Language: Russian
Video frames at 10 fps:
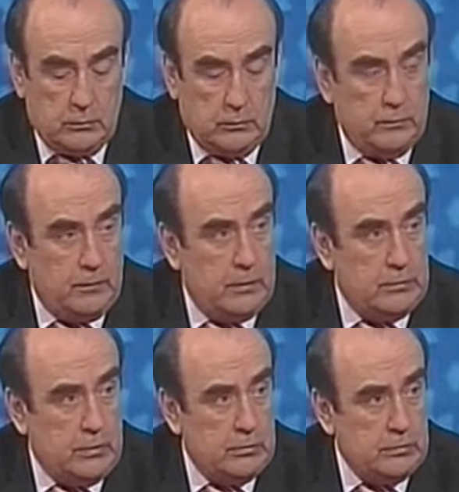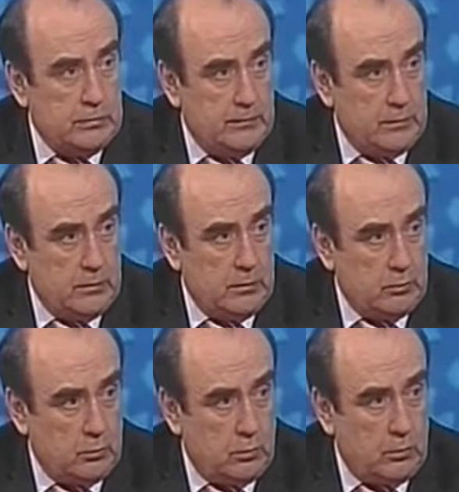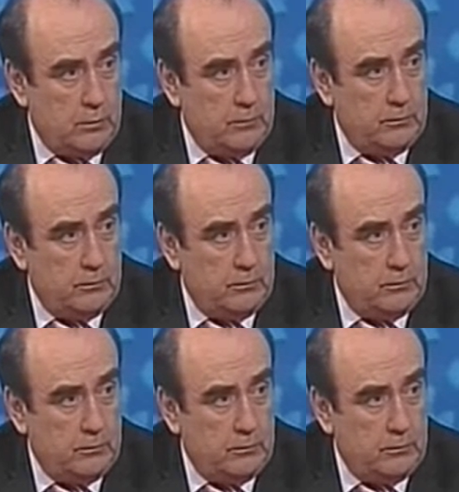э, человека, которые